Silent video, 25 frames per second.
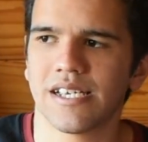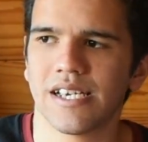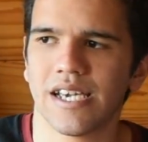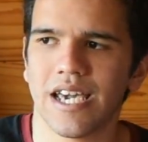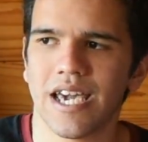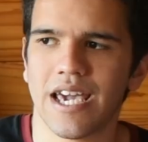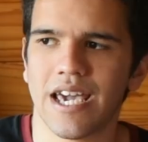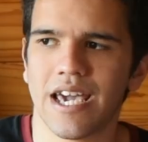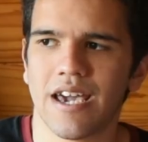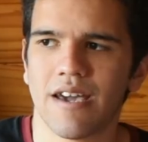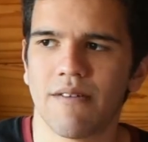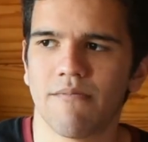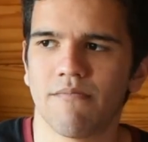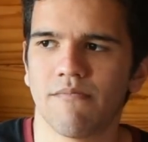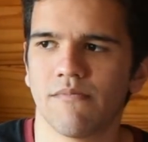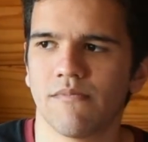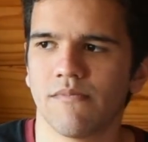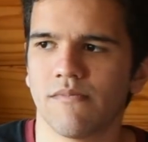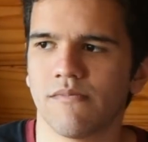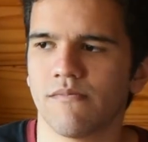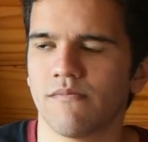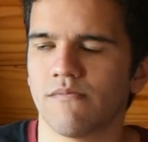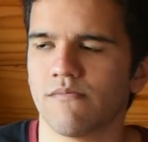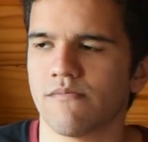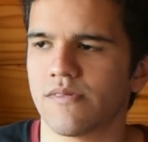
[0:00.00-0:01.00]
eh,
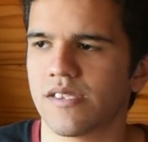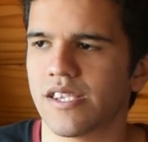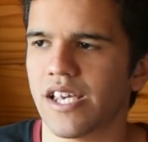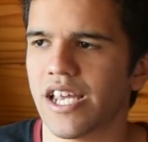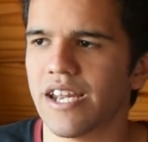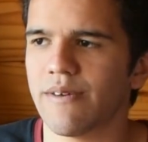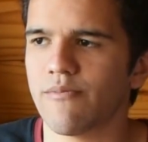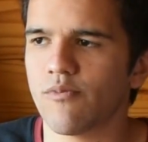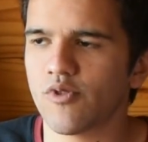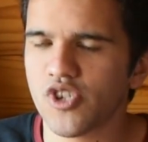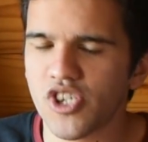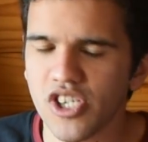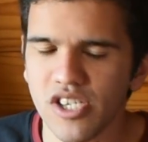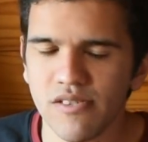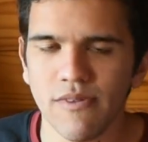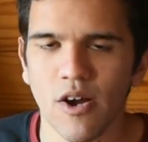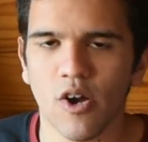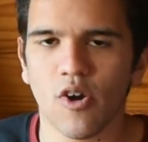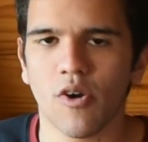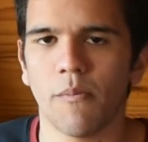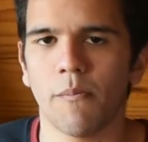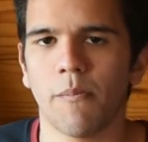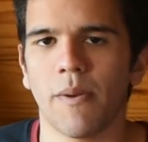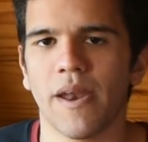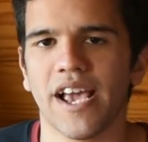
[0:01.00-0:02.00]
tiene muchísimas
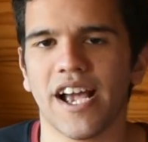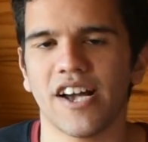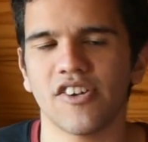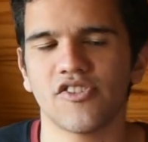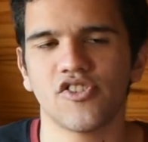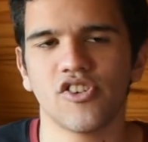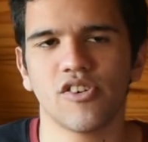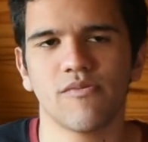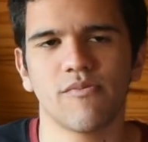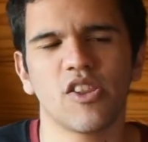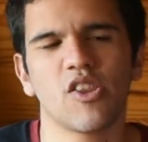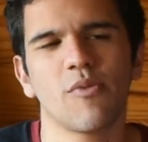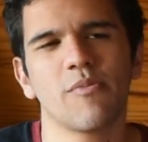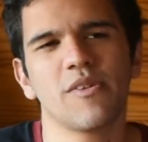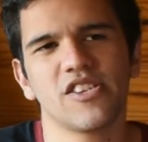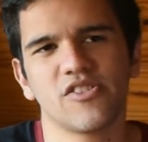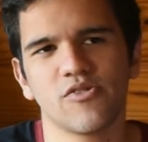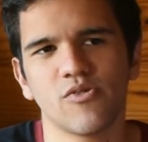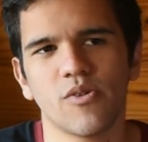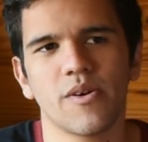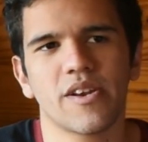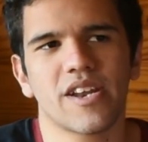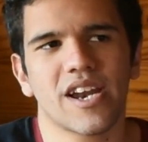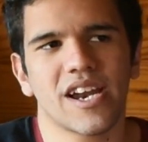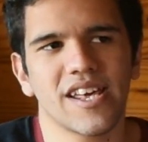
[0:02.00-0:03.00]
complicaciones. En
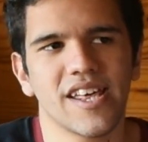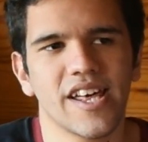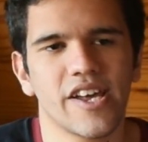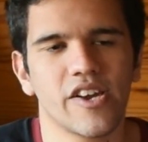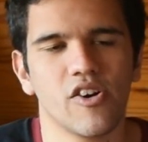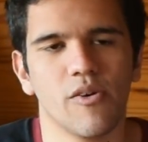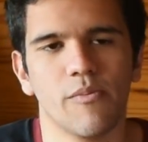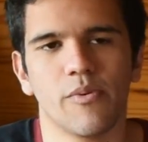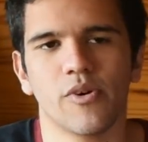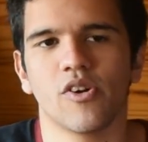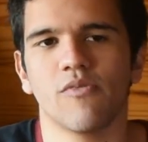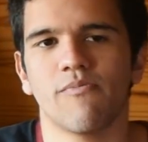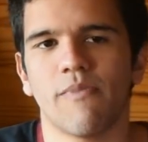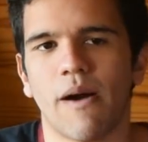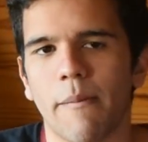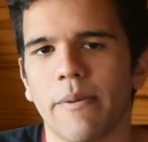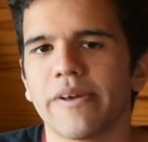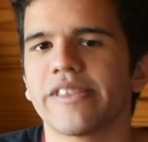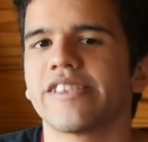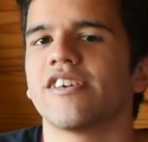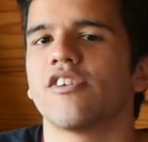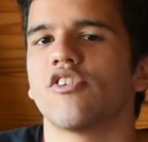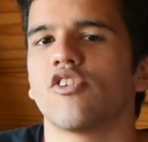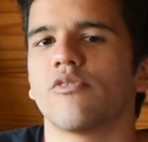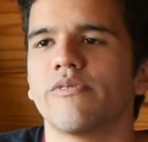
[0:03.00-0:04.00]
2019 en realidad no, pero a
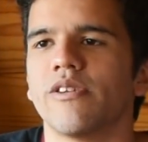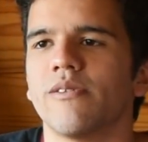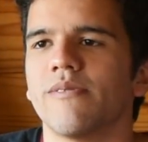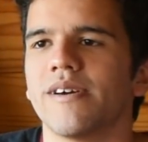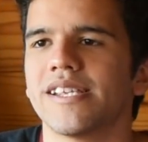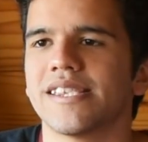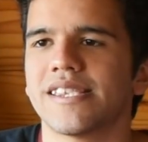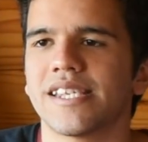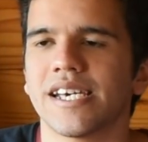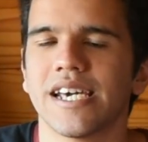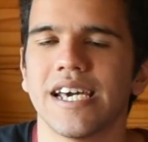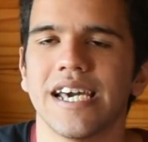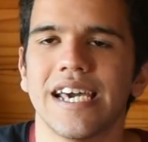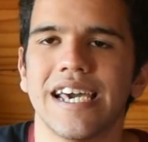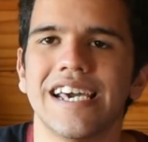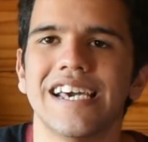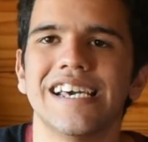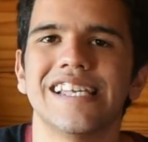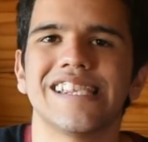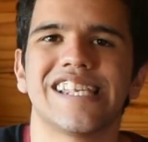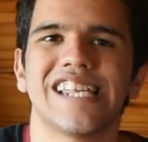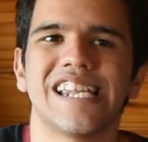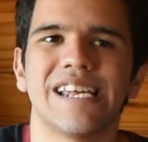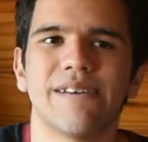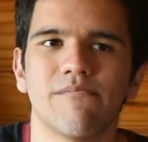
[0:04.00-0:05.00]
partir de 2020
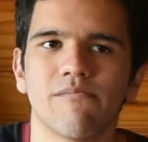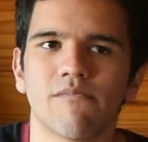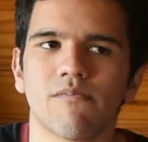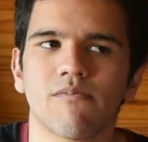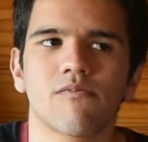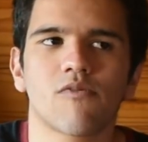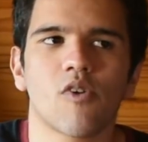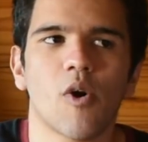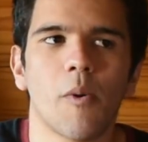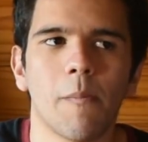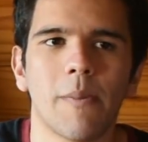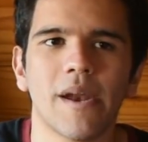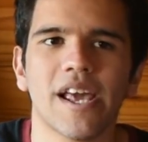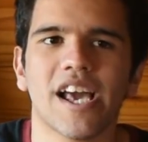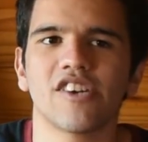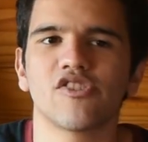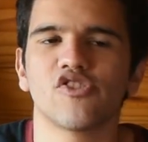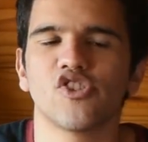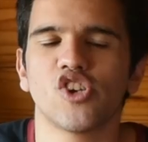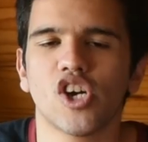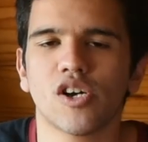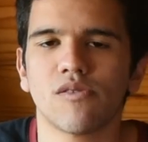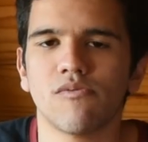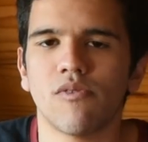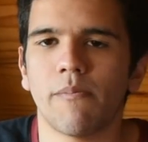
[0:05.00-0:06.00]
tiene
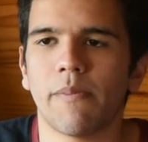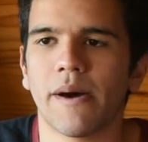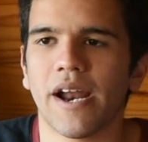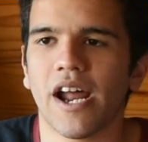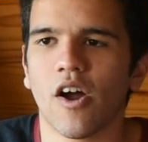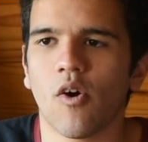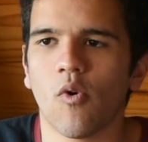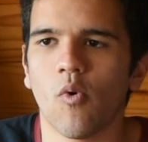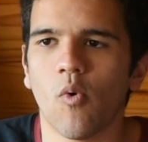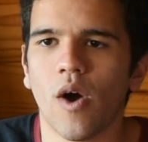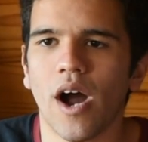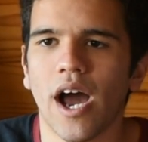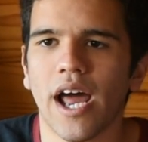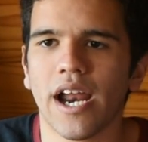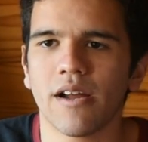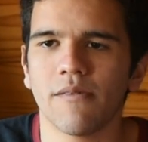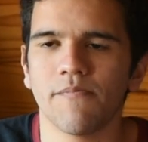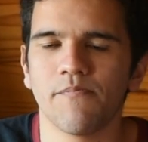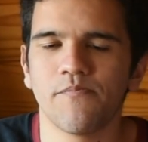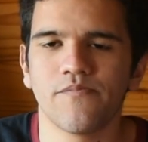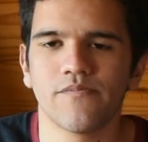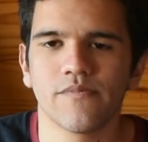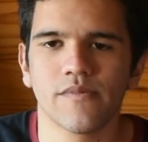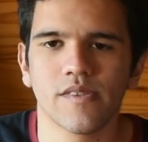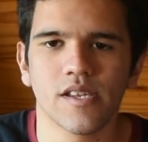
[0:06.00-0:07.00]
complicaciones como para
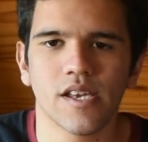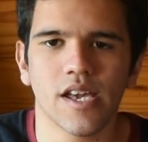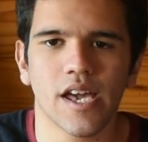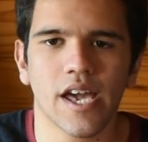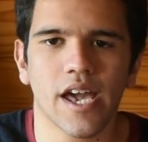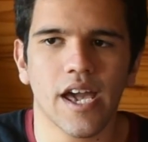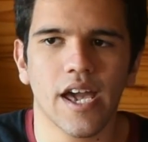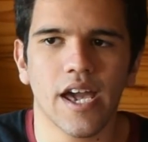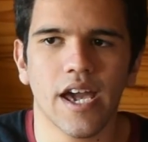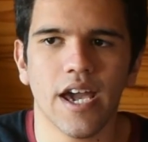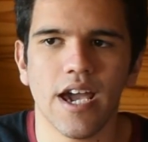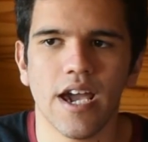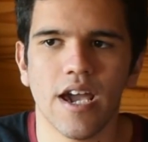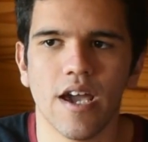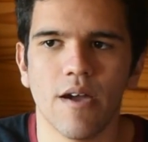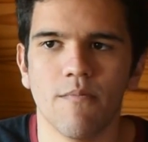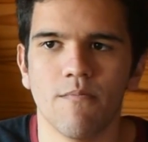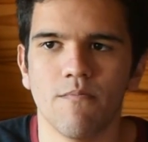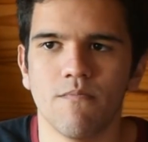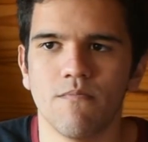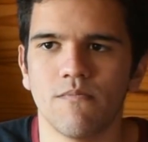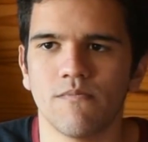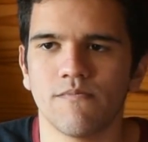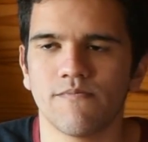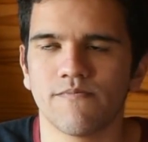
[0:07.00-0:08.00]
jugar
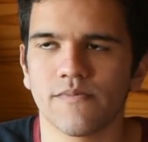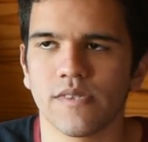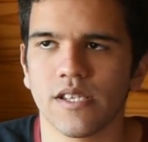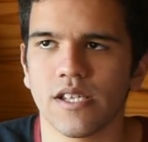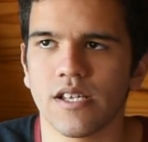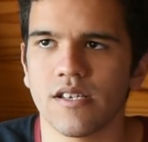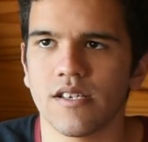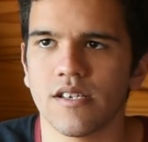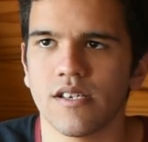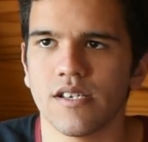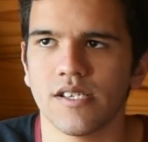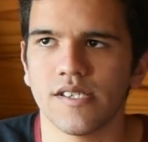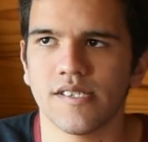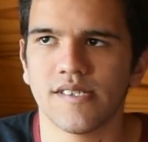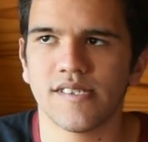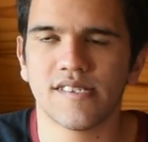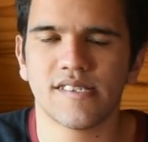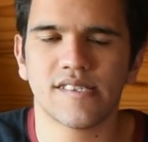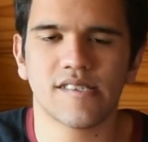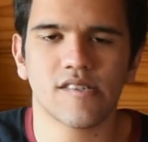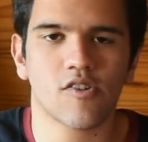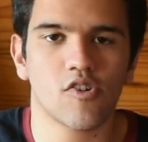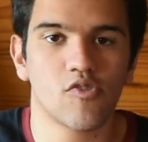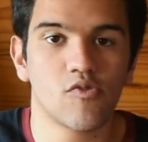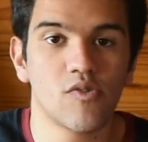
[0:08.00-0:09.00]
eh,
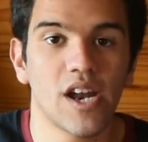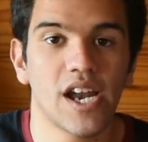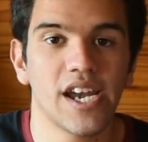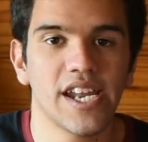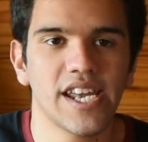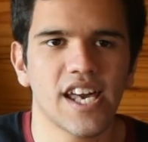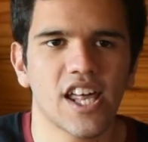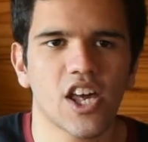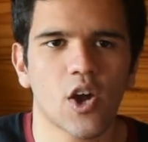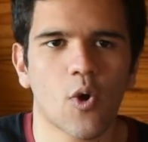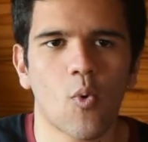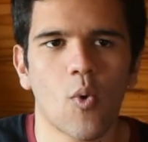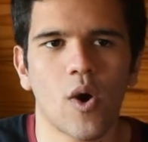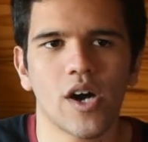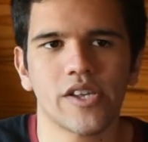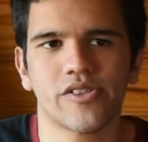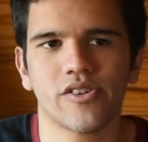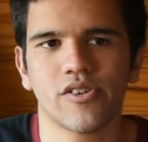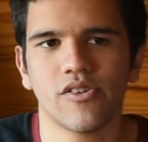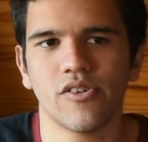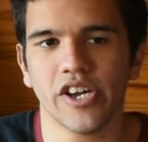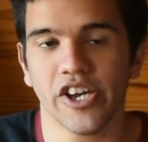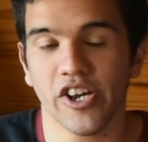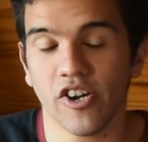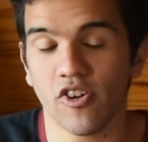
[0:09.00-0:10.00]
con una línea de
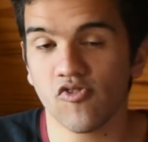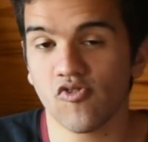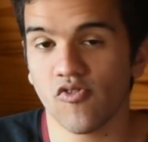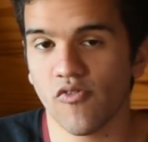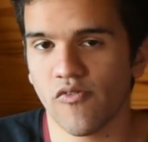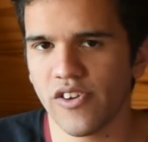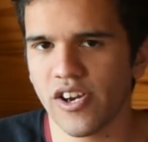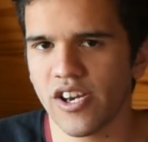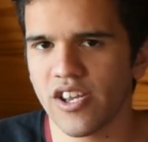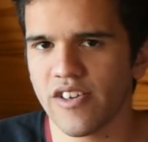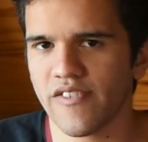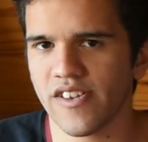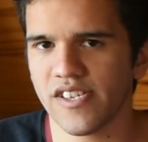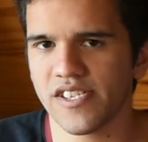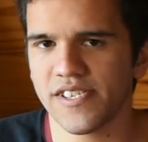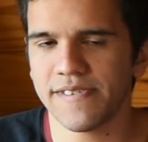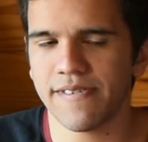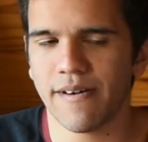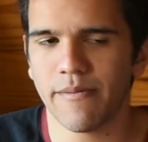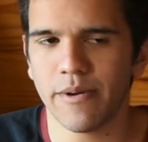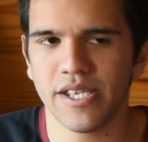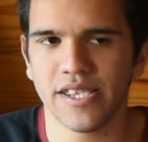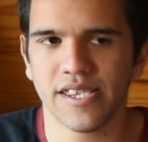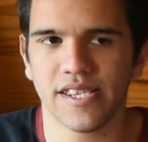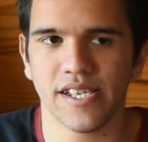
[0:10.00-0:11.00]
4 y no sufrir
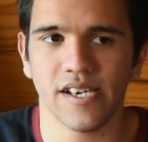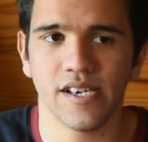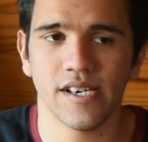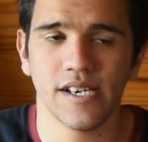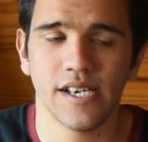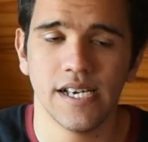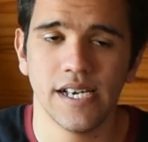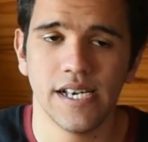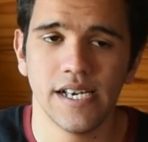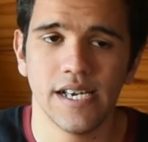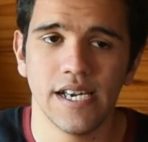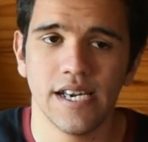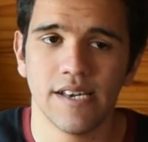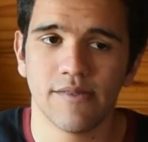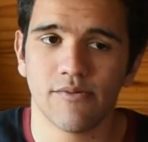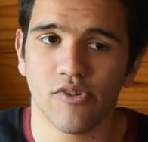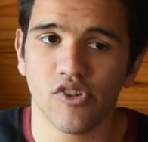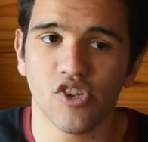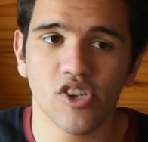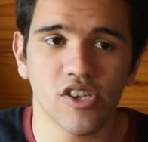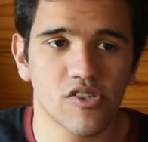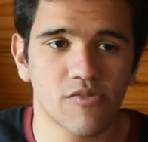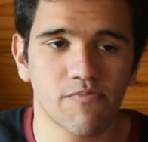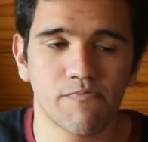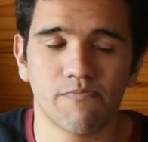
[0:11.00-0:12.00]
defensivamente.
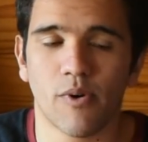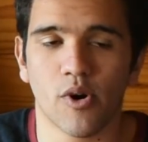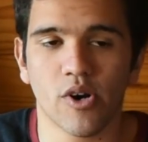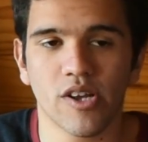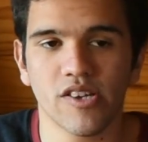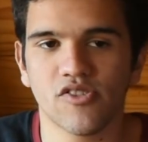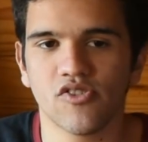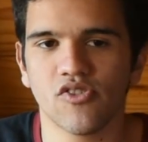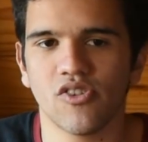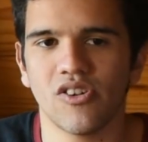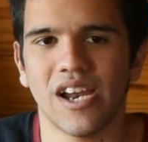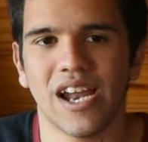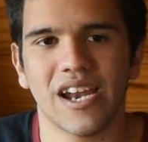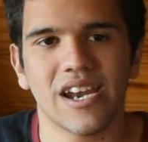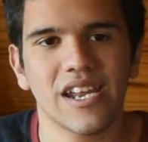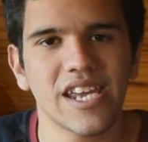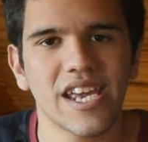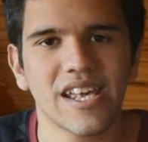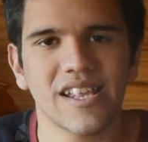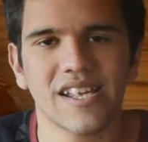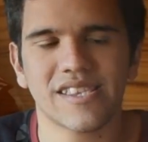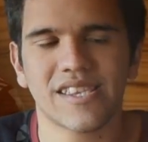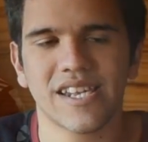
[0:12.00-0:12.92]
Entonces, por eso la línea de